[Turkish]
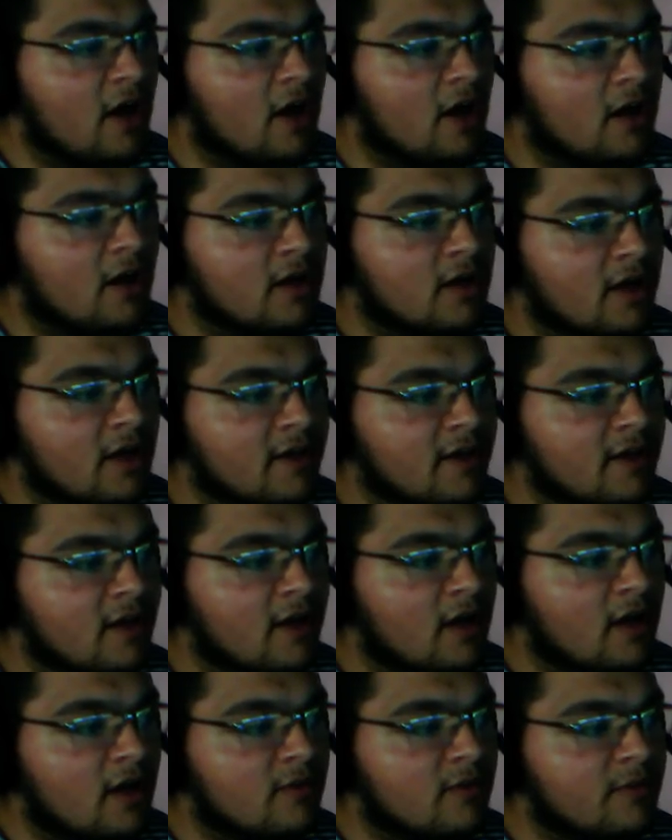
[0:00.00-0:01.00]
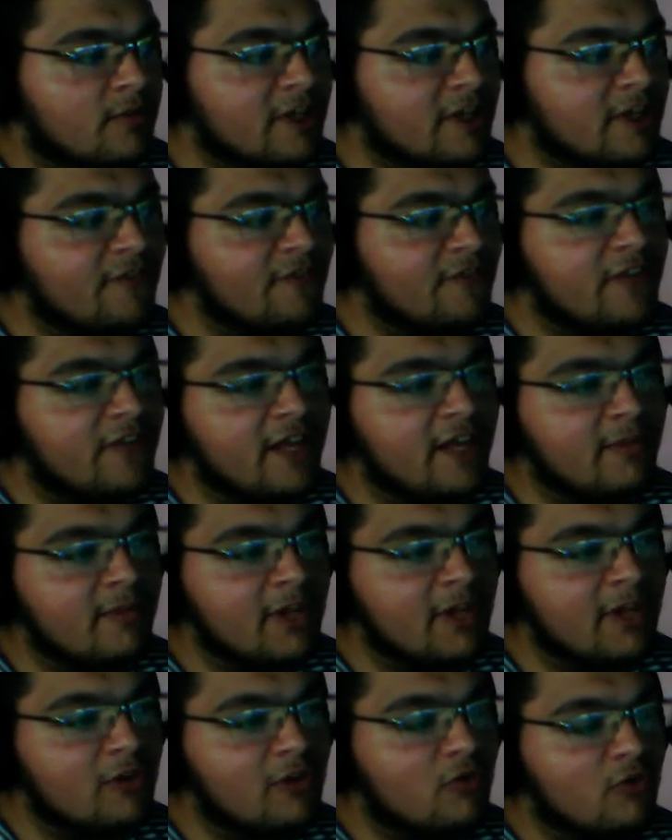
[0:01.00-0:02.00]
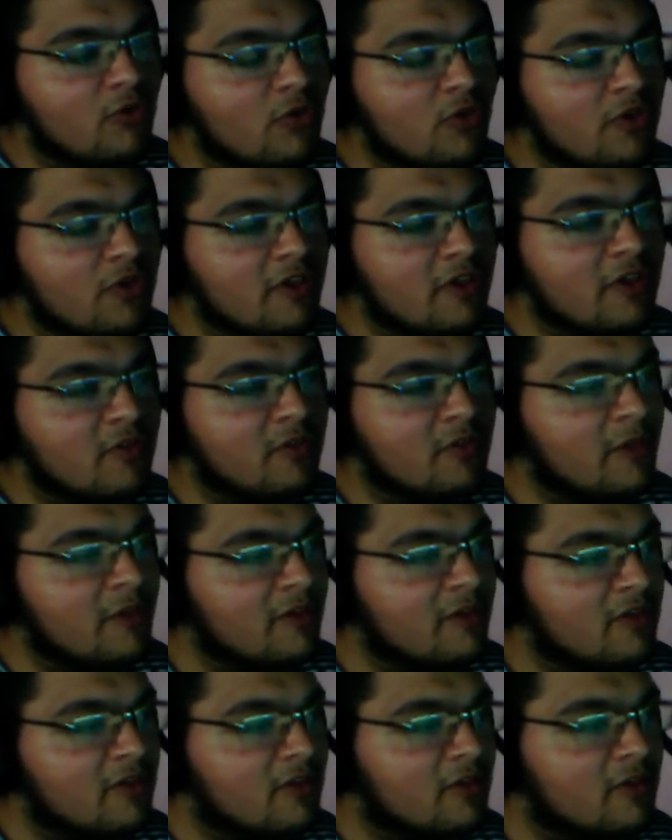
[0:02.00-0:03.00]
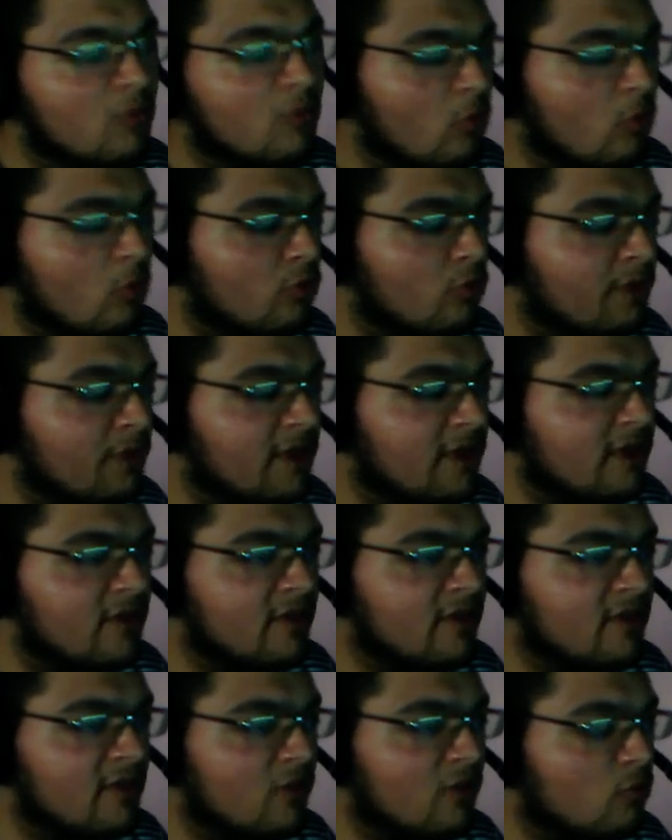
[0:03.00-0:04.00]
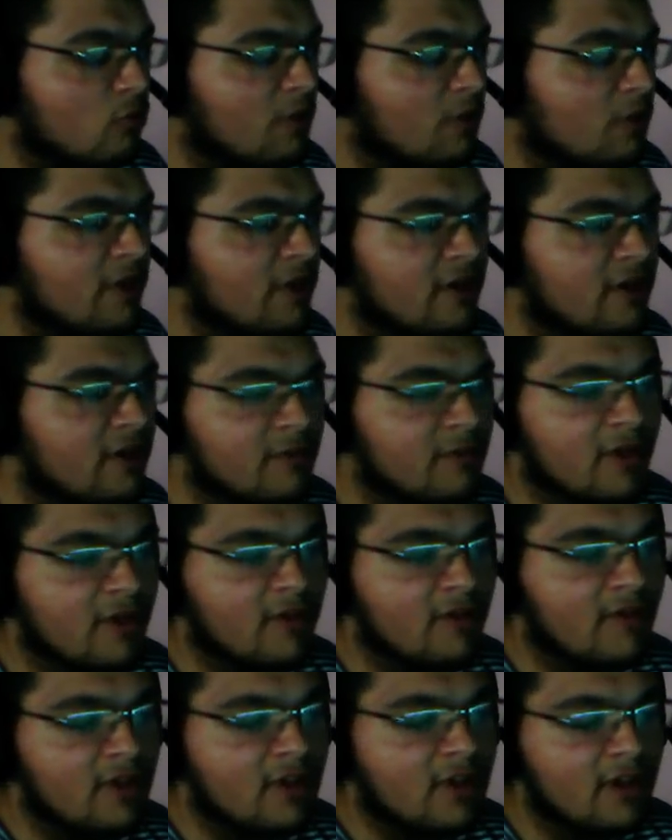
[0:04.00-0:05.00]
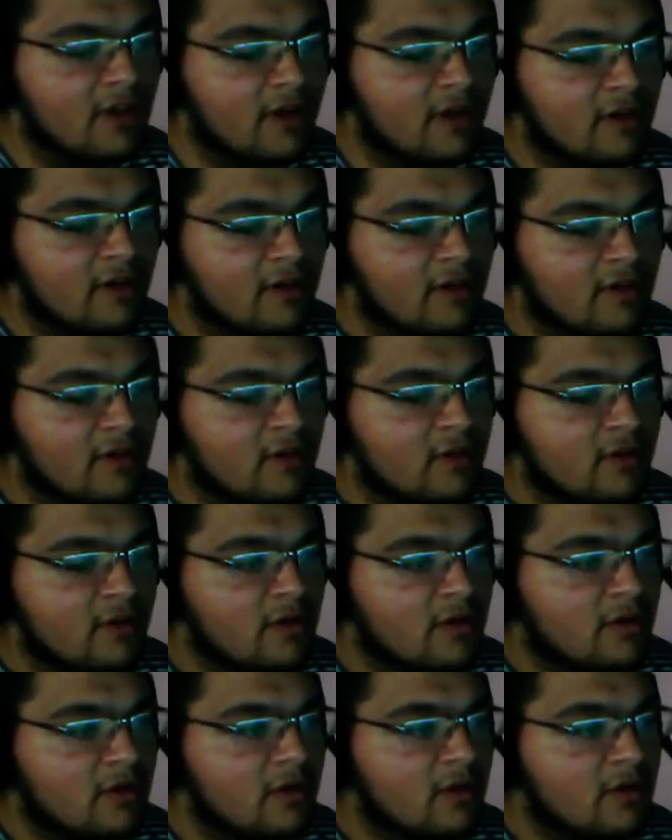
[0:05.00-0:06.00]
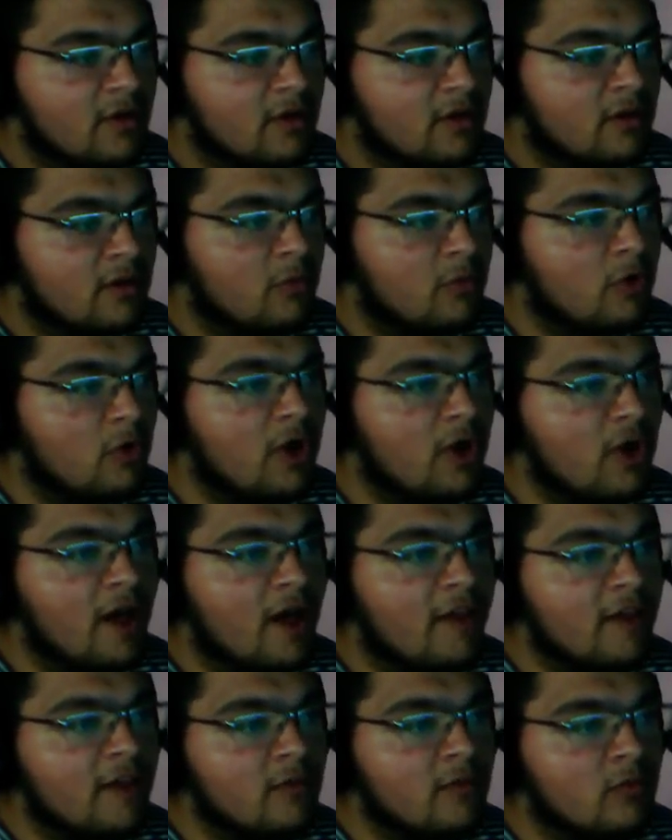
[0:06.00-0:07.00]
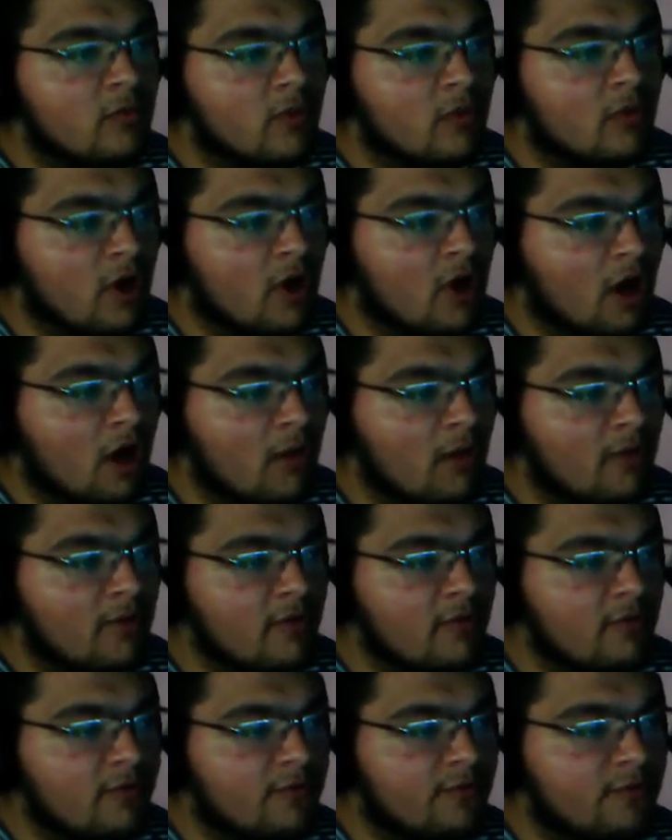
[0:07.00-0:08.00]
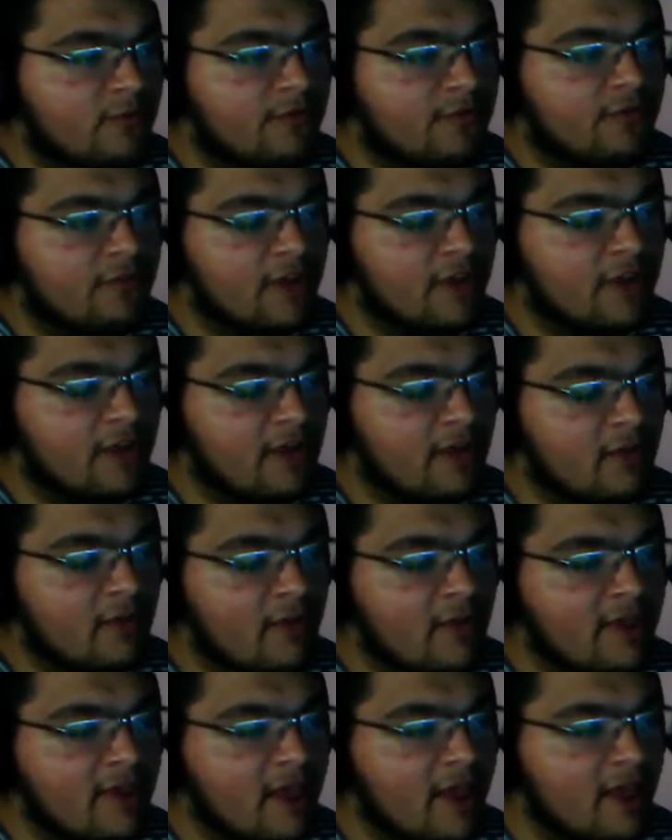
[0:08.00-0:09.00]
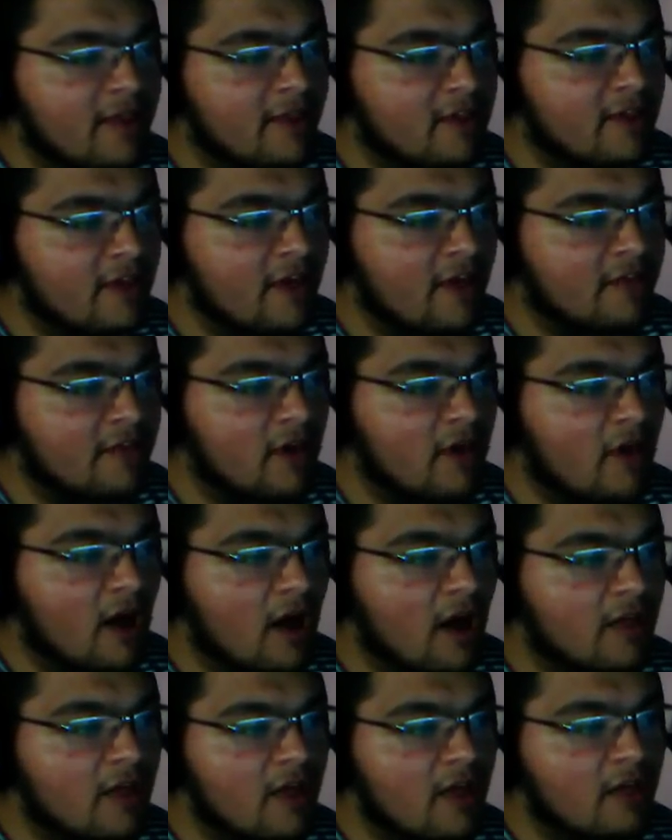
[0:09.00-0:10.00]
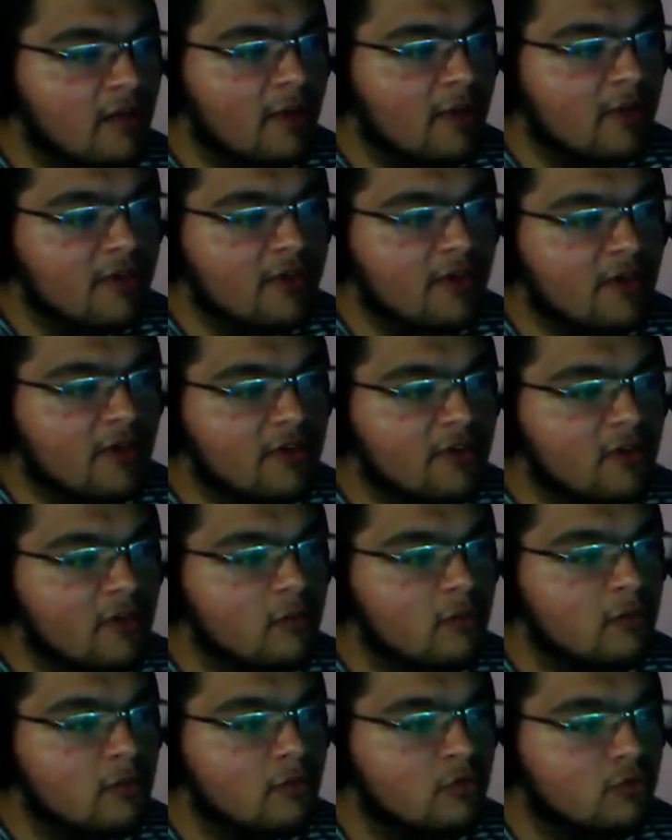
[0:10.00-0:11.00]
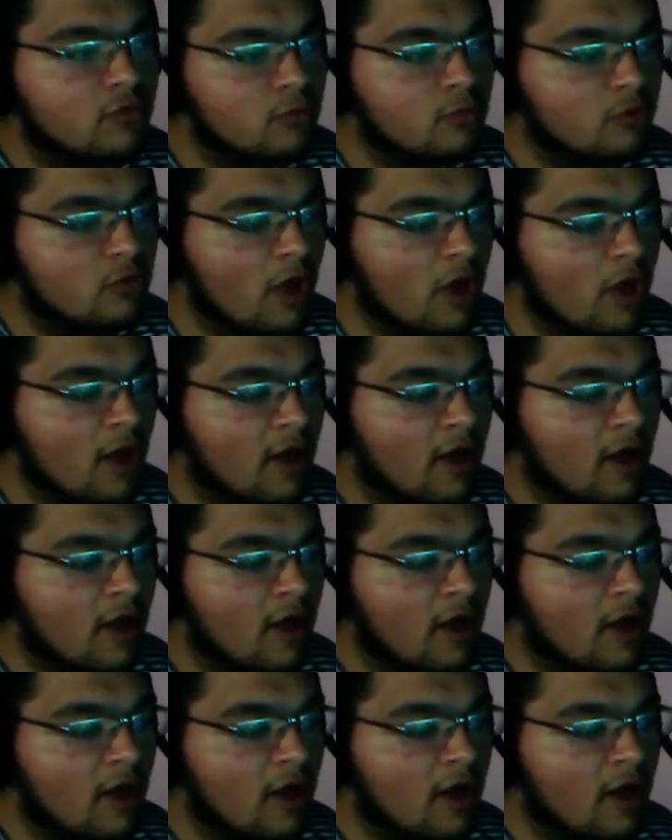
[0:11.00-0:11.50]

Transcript: hani bana flameley diyorsanız ben sizin oyunu bildiğinizden şüphe ederim ya valla. Böyle hani abi flamelemek yani kendi hatanı başkasına bulursun. Burada